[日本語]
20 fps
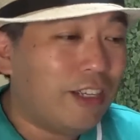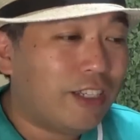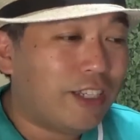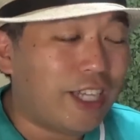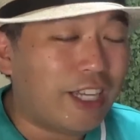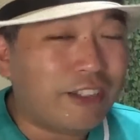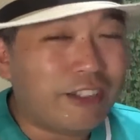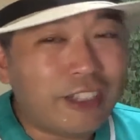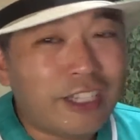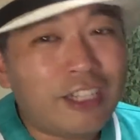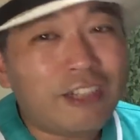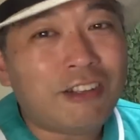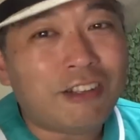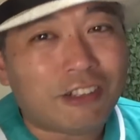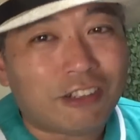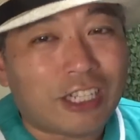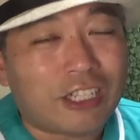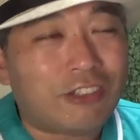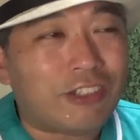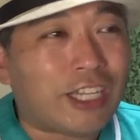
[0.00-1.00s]
逆に言う
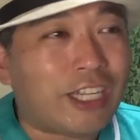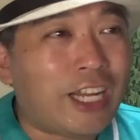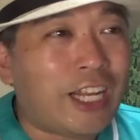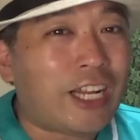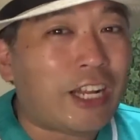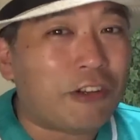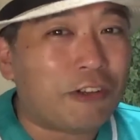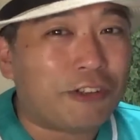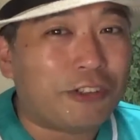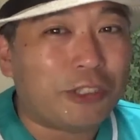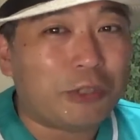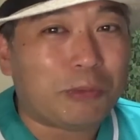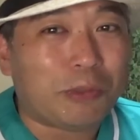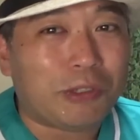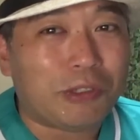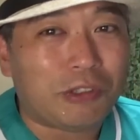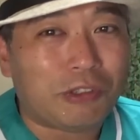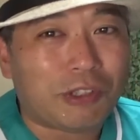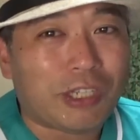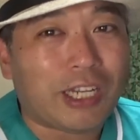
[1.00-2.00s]
とあの彼らの風
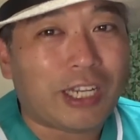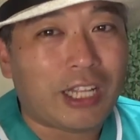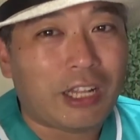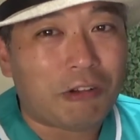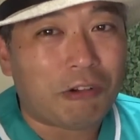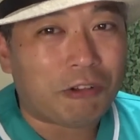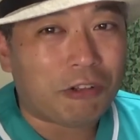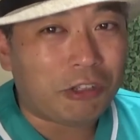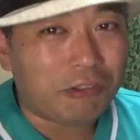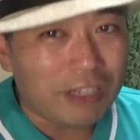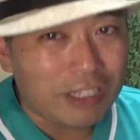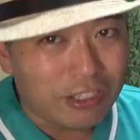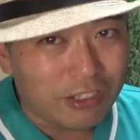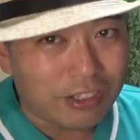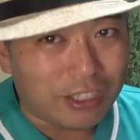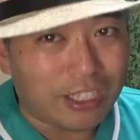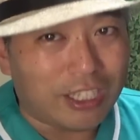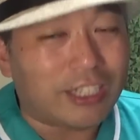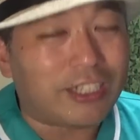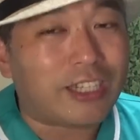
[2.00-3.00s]
貌のおかげでロックフェス
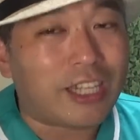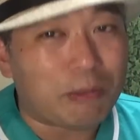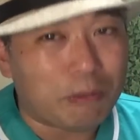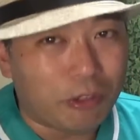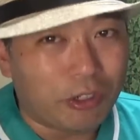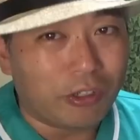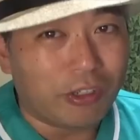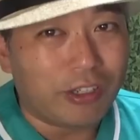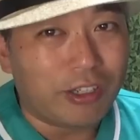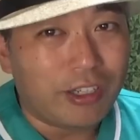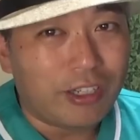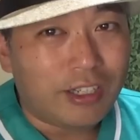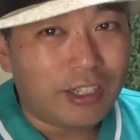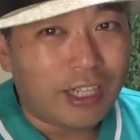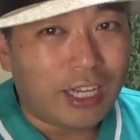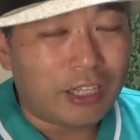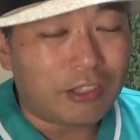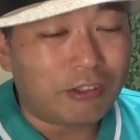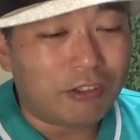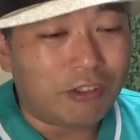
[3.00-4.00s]
に行っても
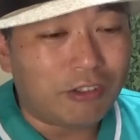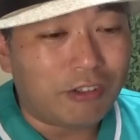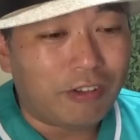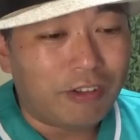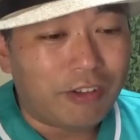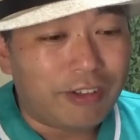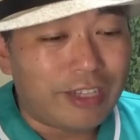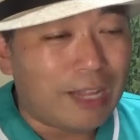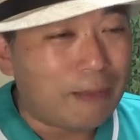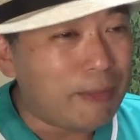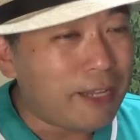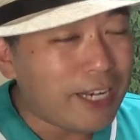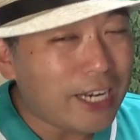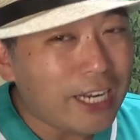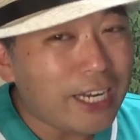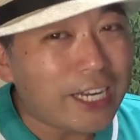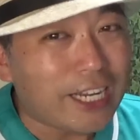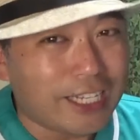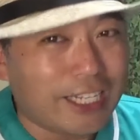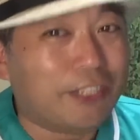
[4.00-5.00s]
あの舐めら
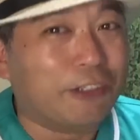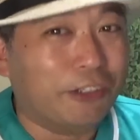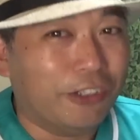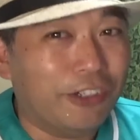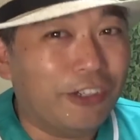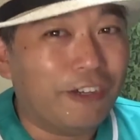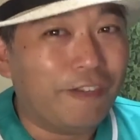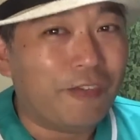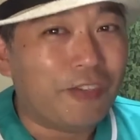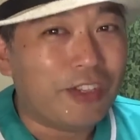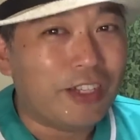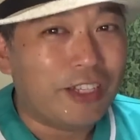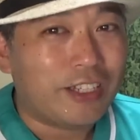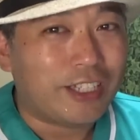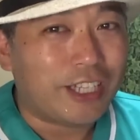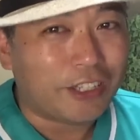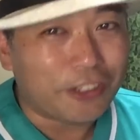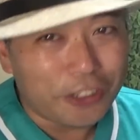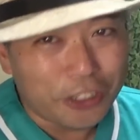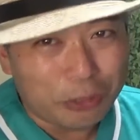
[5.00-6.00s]
れないなと
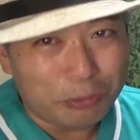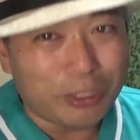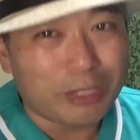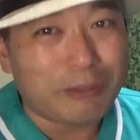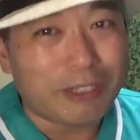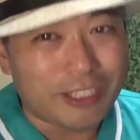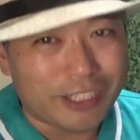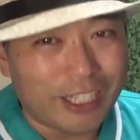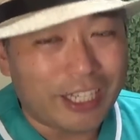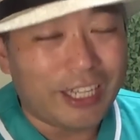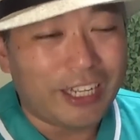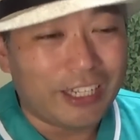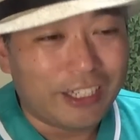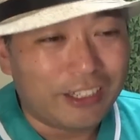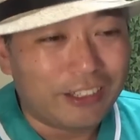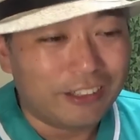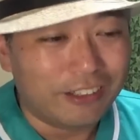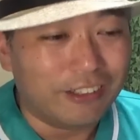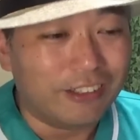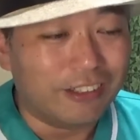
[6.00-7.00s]
逆に思いました
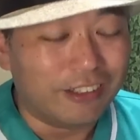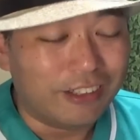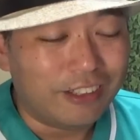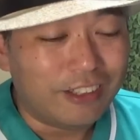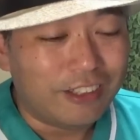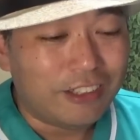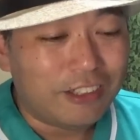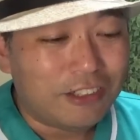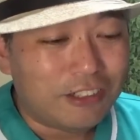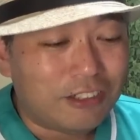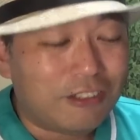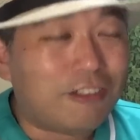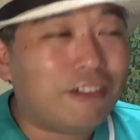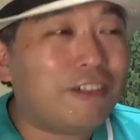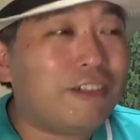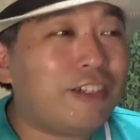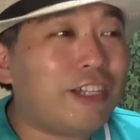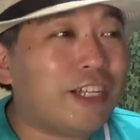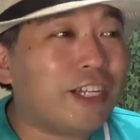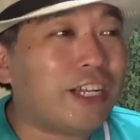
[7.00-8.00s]
うんそ
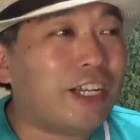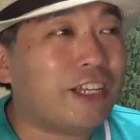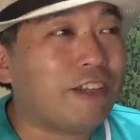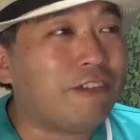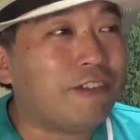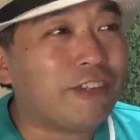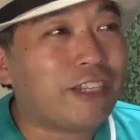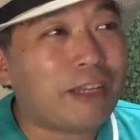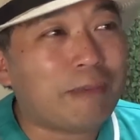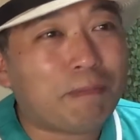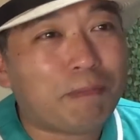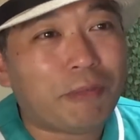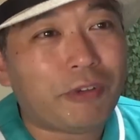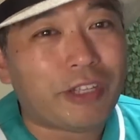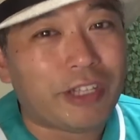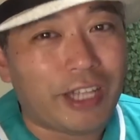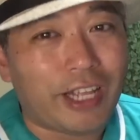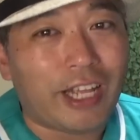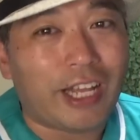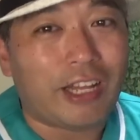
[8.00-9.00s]
のなんか陽キャっぽ
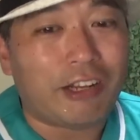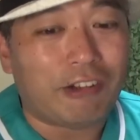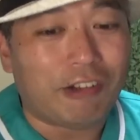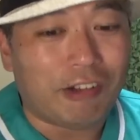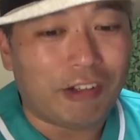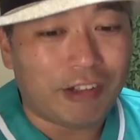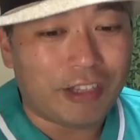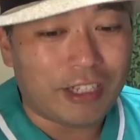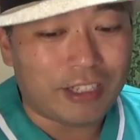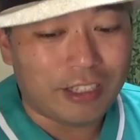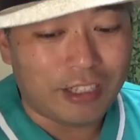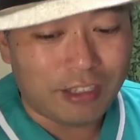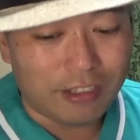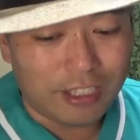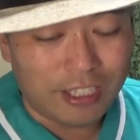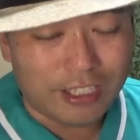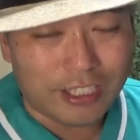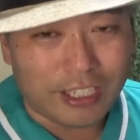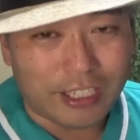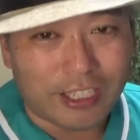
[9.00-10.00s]
いねあの
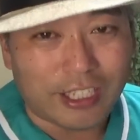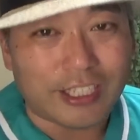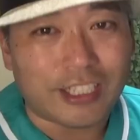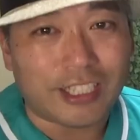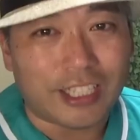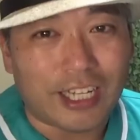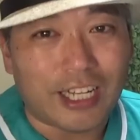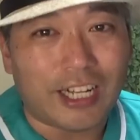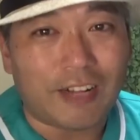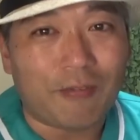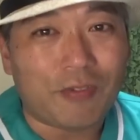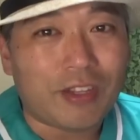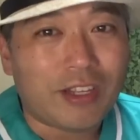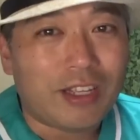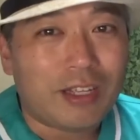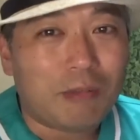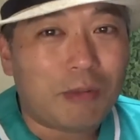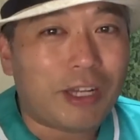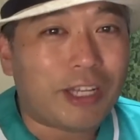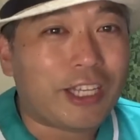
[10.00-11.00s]
兄ちゃんたちが、
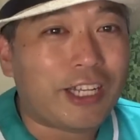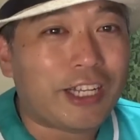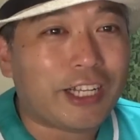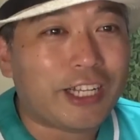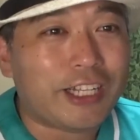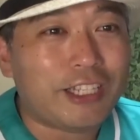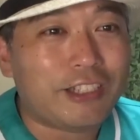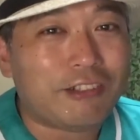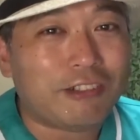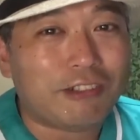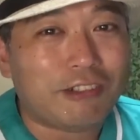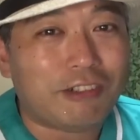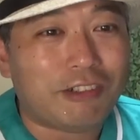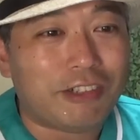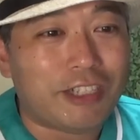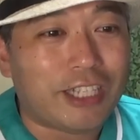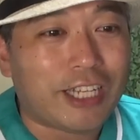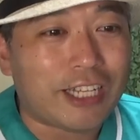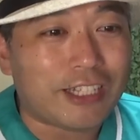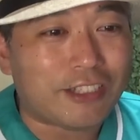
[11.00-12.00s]
ま明らかにその
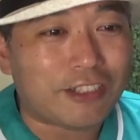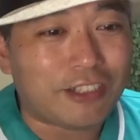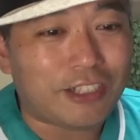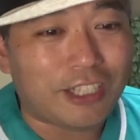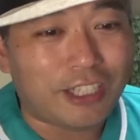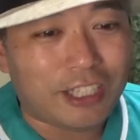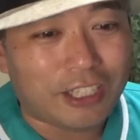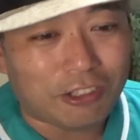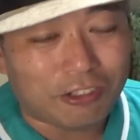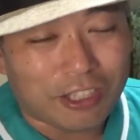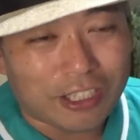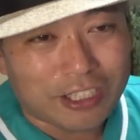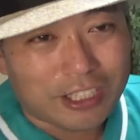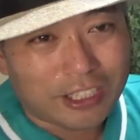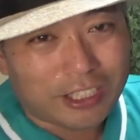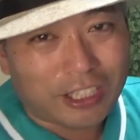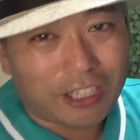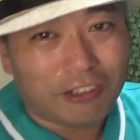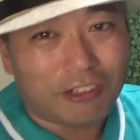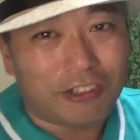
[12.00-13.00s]
いかつい人た
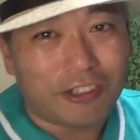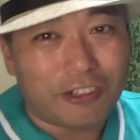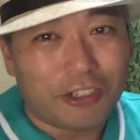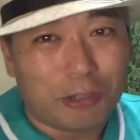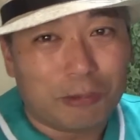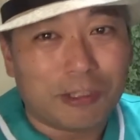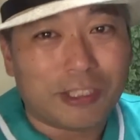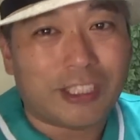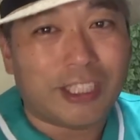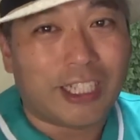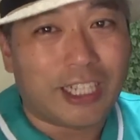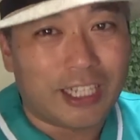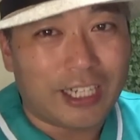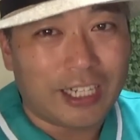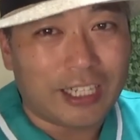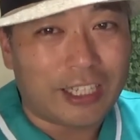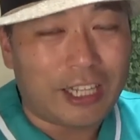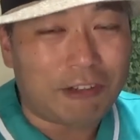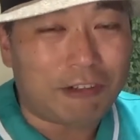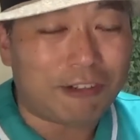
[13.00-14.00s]
ちっていう風に思ってたか
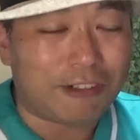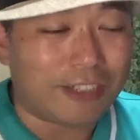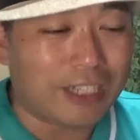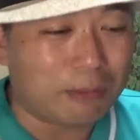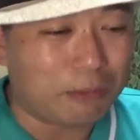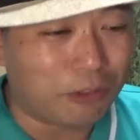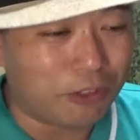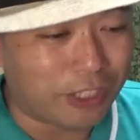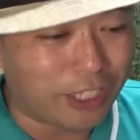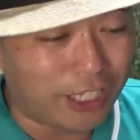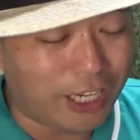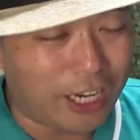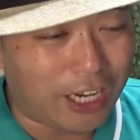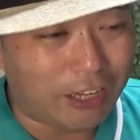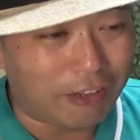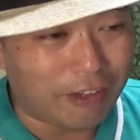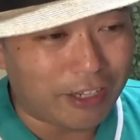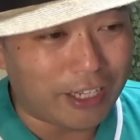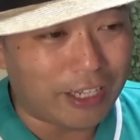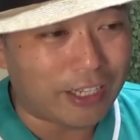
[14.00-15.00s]
らってことはもう彼
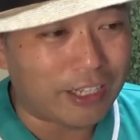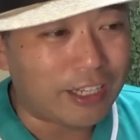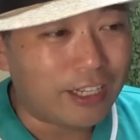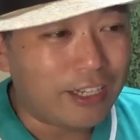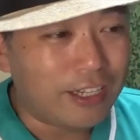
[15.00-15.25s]
らは